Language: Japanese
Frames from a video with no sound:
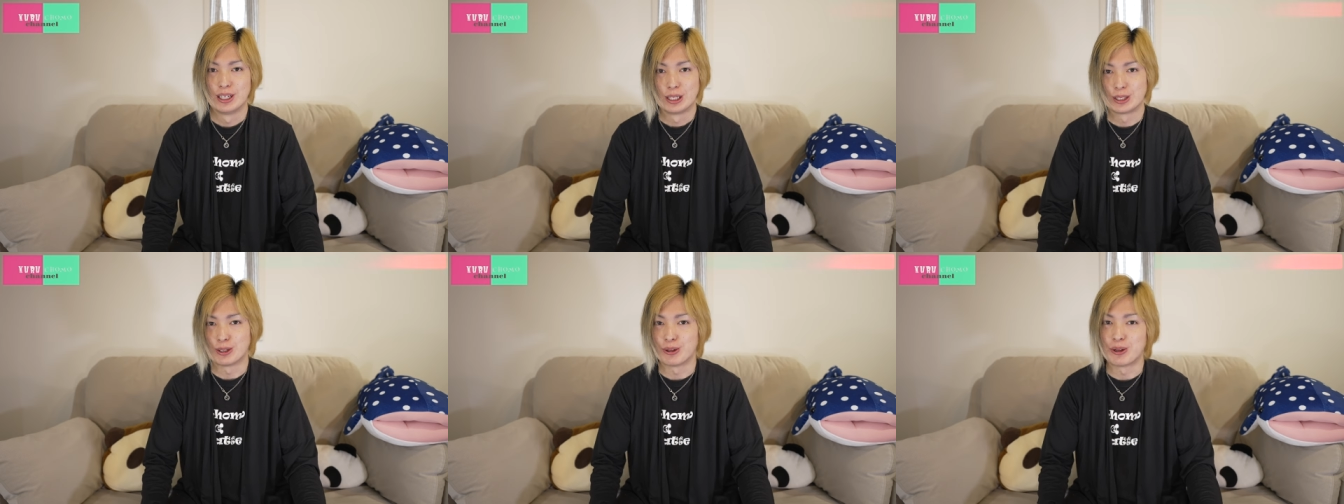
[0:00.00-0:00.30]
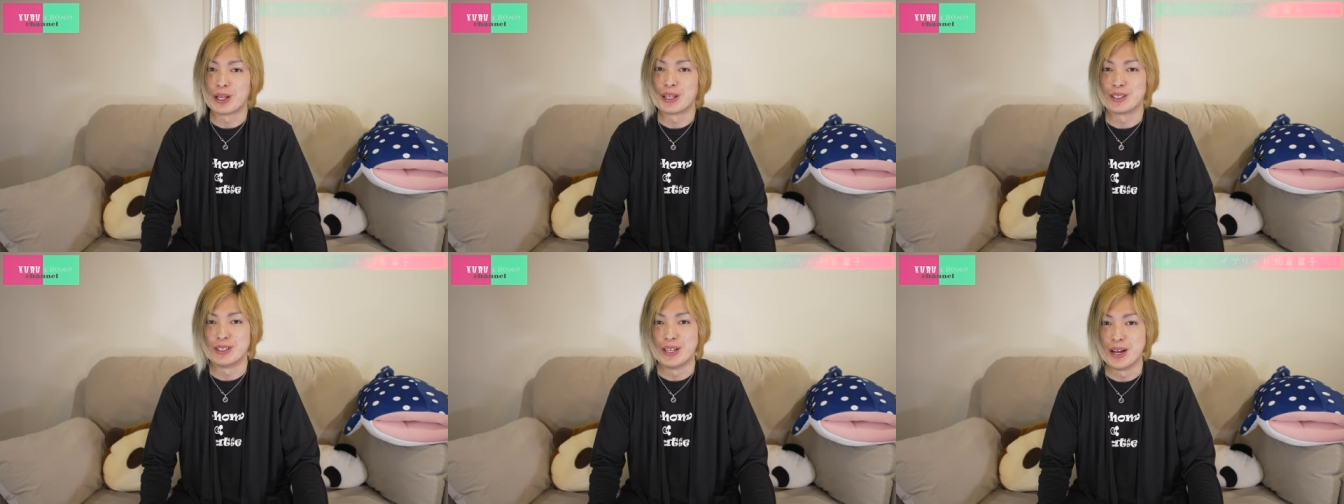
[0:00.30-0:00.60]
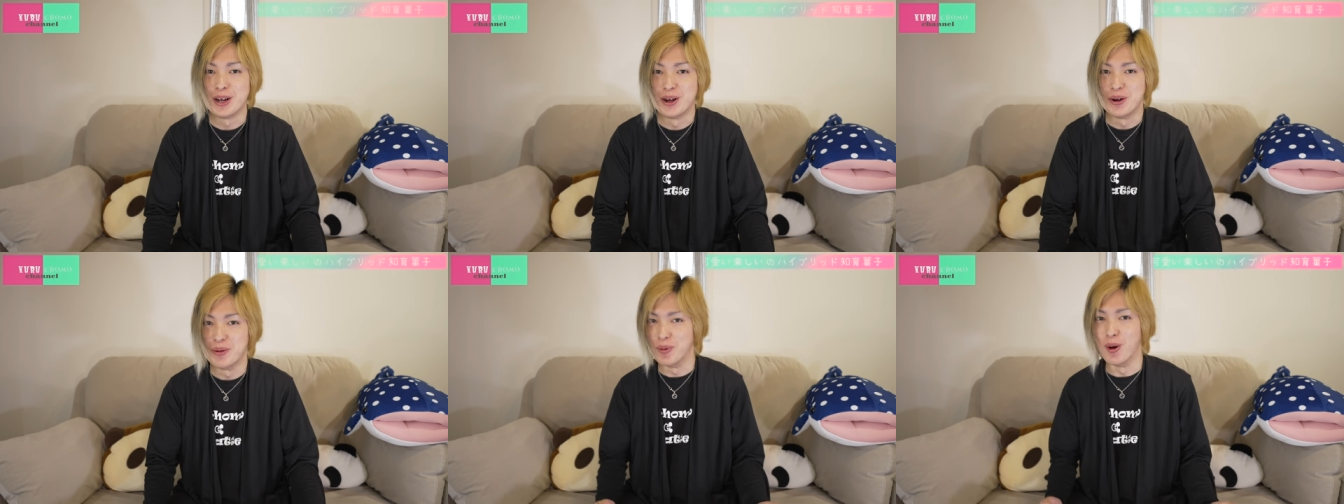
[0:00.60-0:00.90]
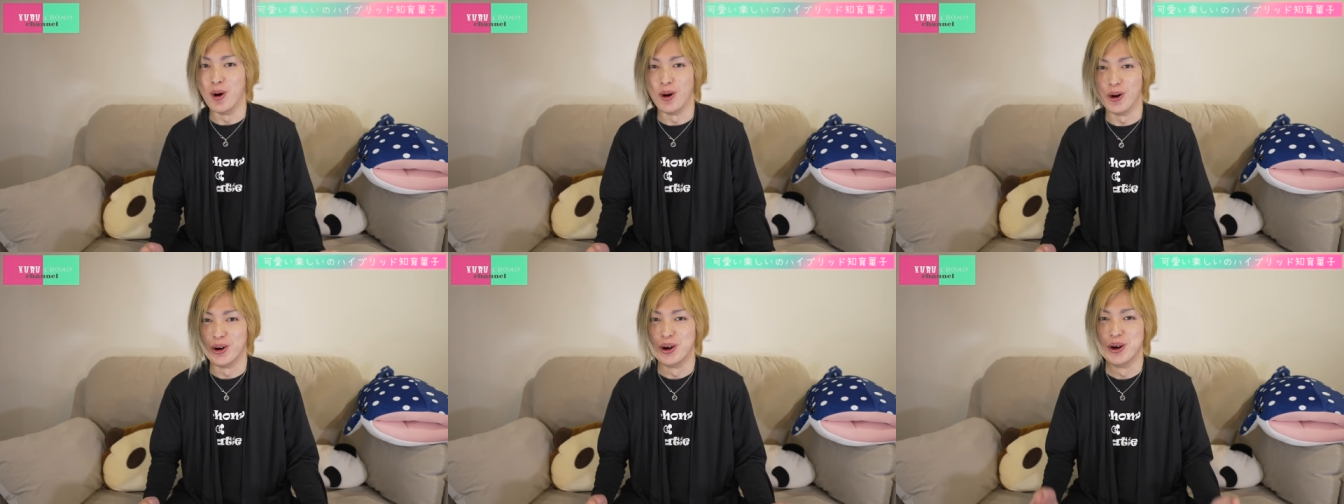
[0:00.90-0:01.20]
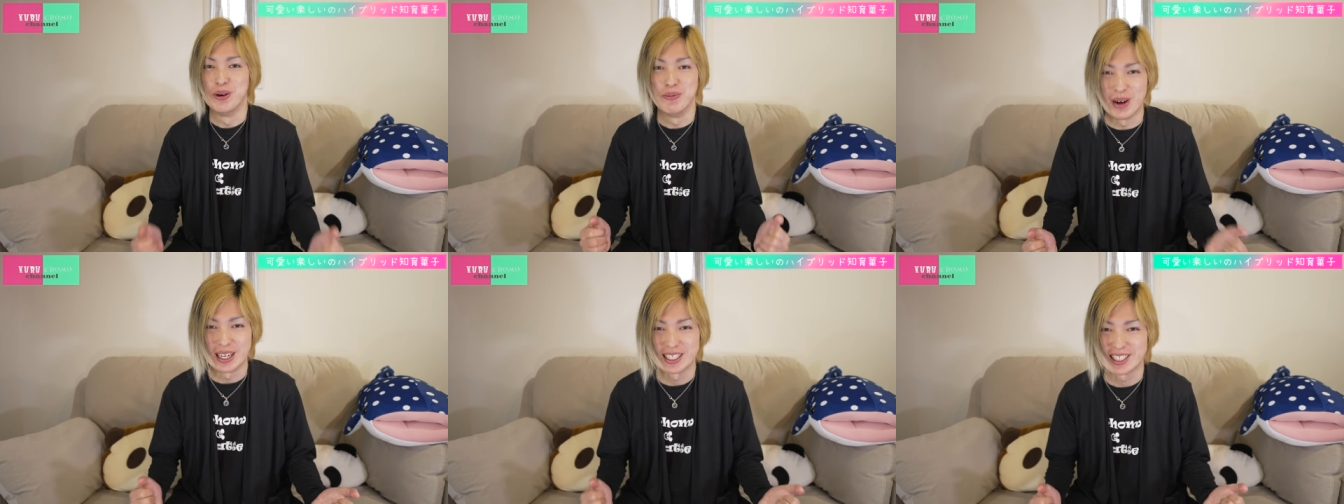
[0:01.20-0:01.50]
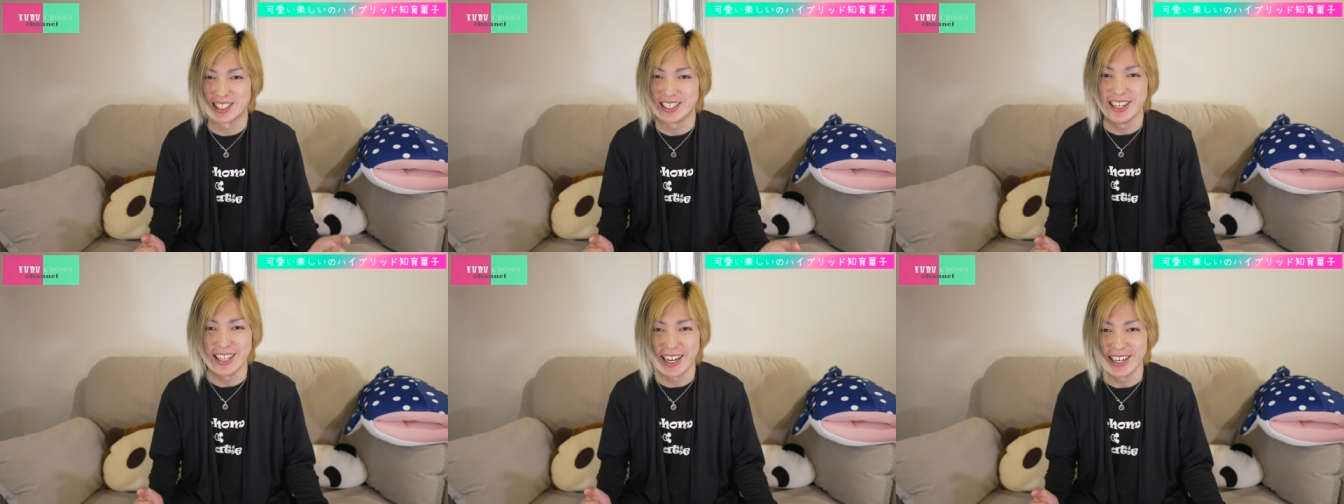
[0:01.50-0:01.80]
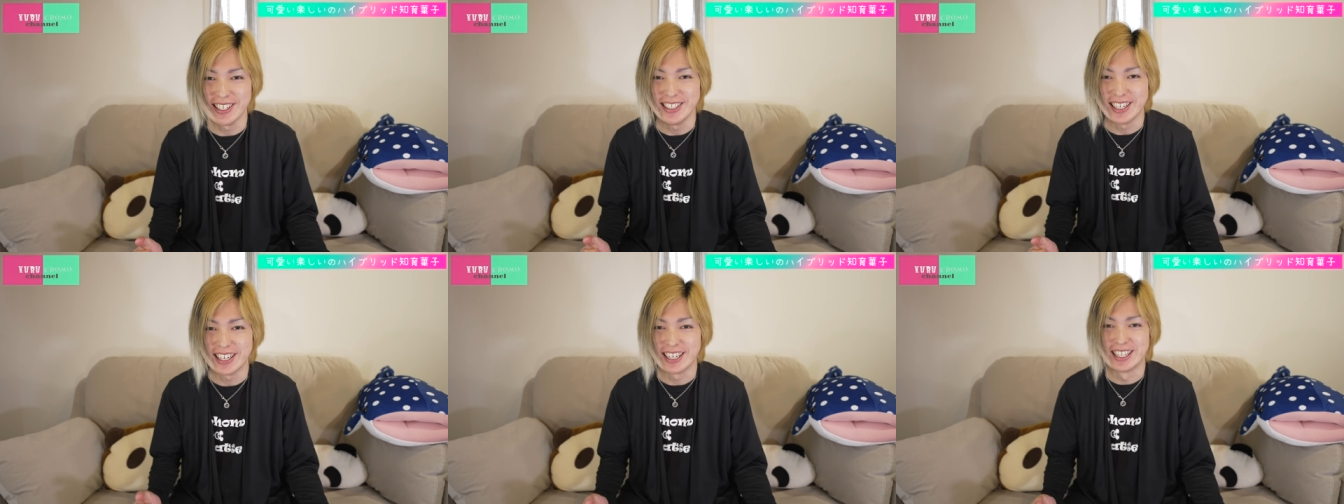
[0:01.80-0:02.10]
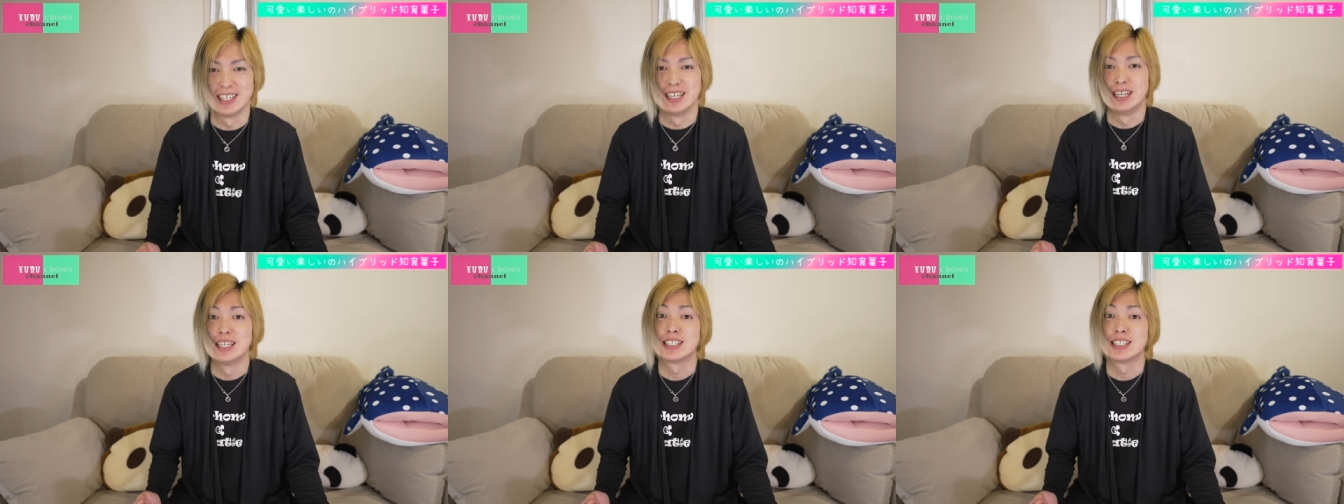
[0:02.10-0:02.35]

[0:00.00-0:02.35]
それですね、もう待ちきれないんで